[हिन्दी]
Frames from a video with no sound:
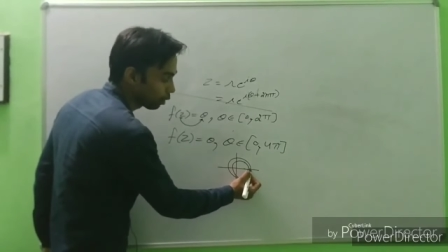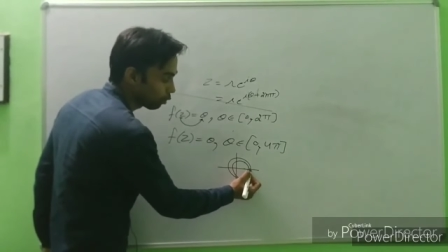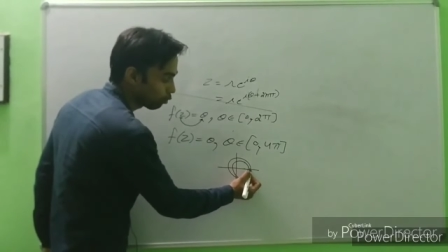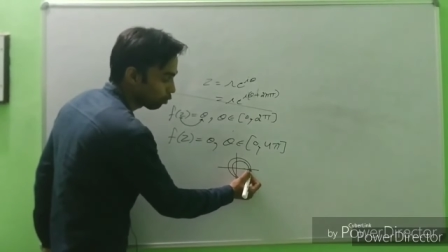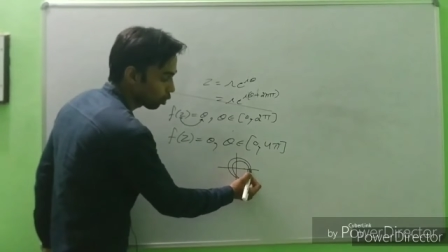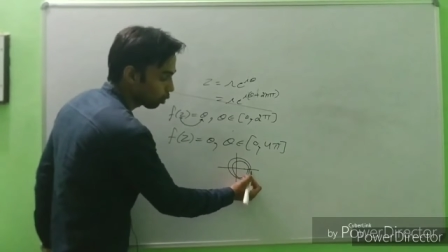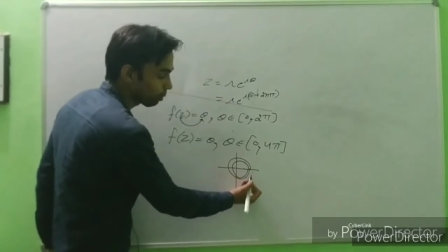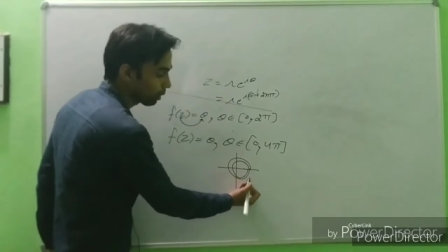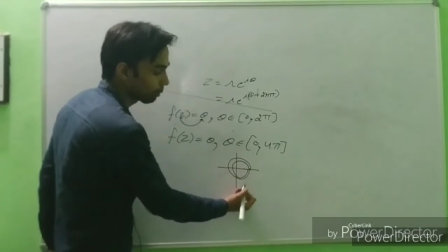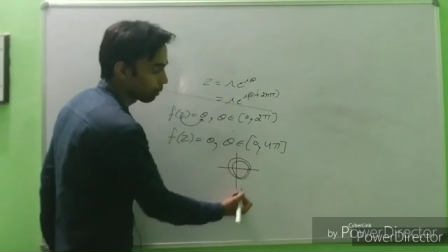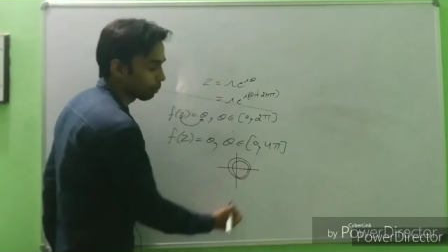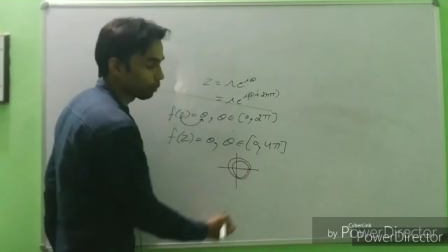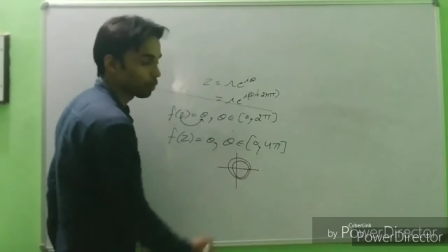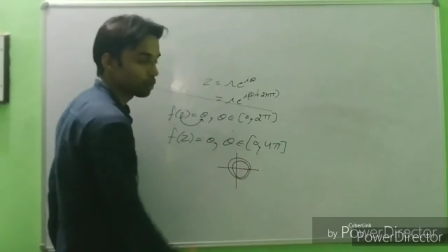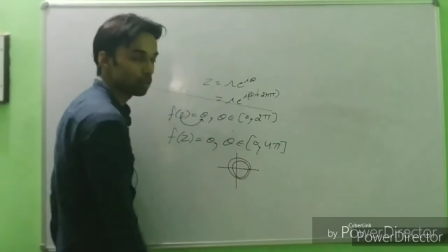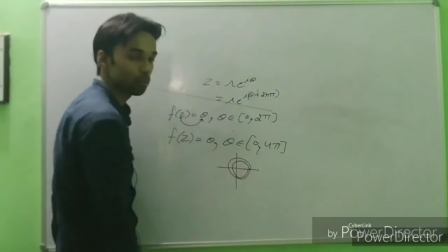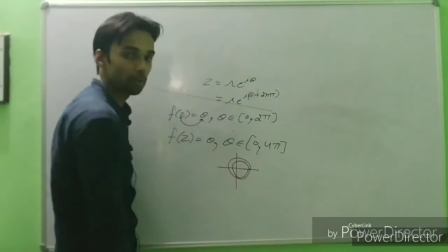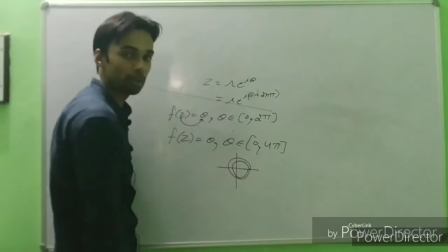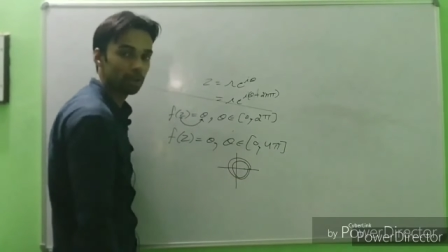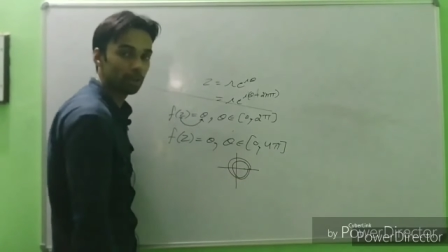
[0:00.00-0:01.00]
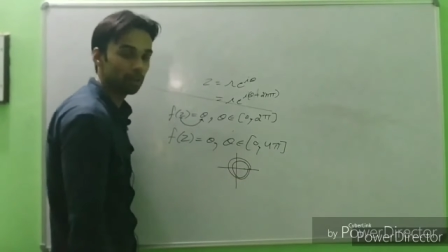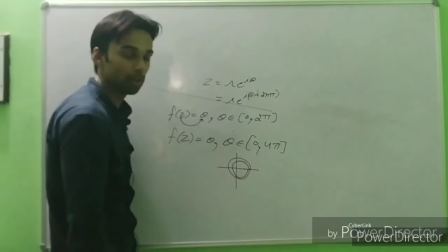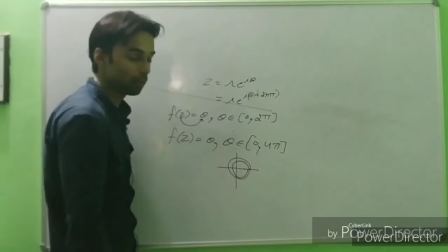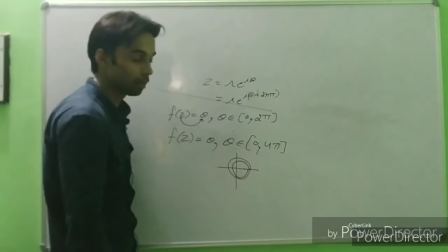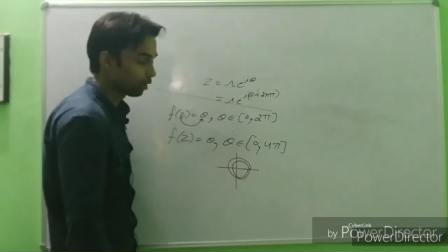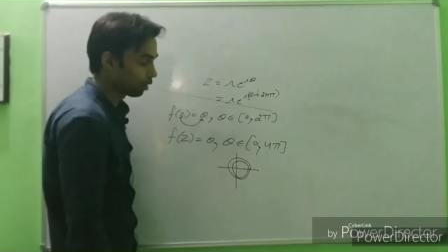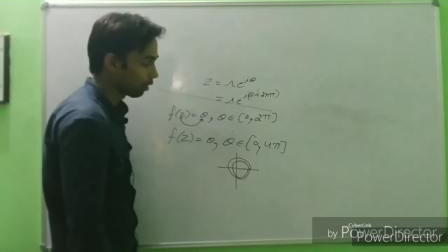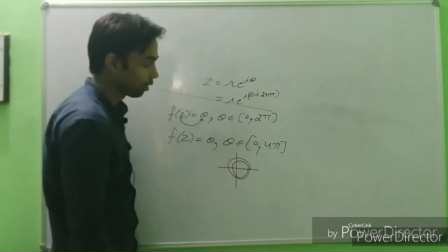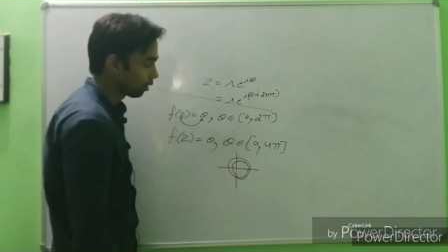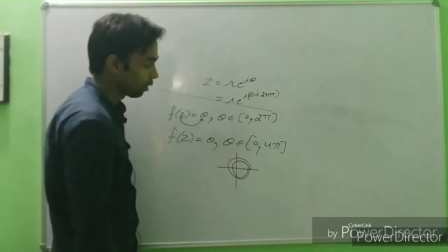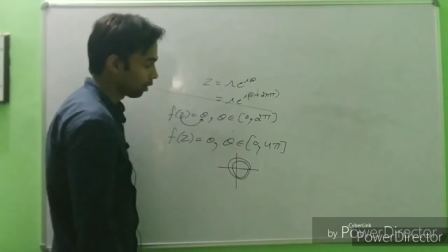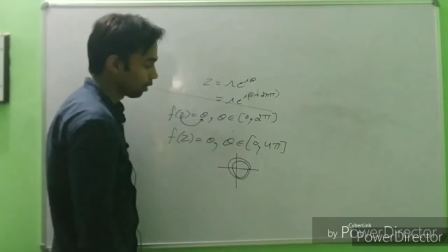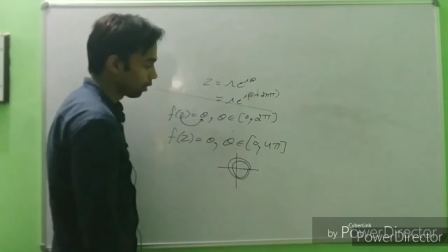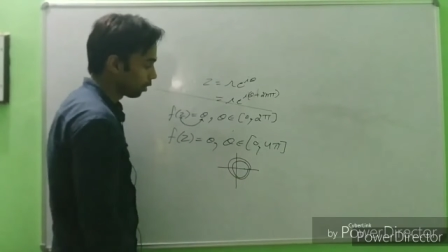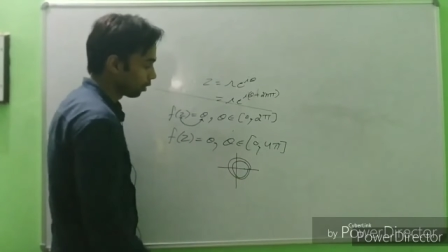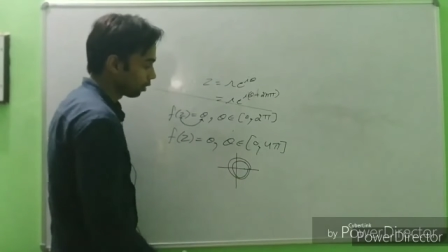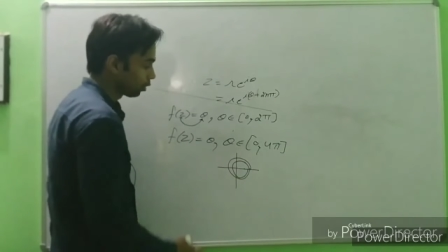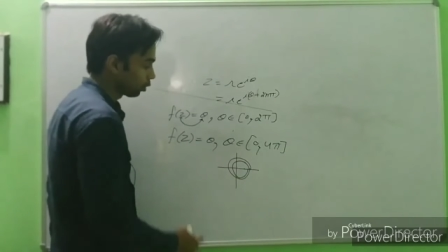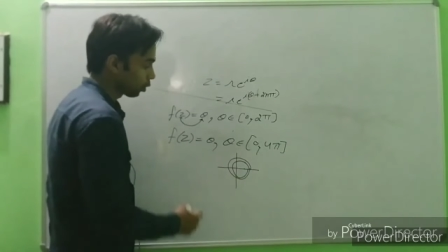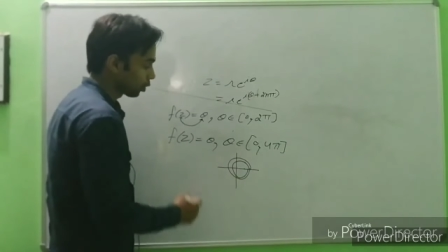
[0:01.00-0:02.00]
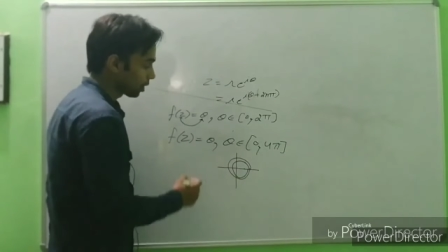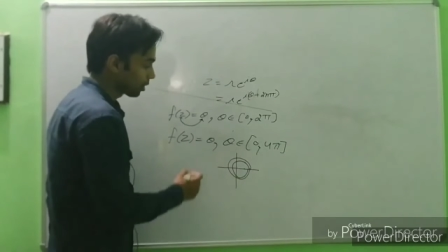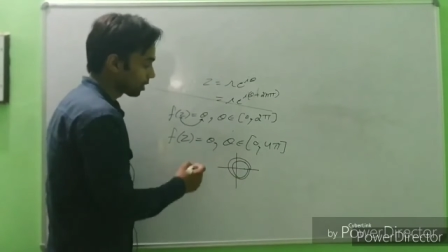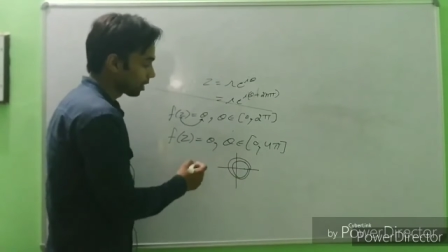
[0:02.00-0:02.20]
की वैल्यू फोर पाई भी पॉसिबल है तो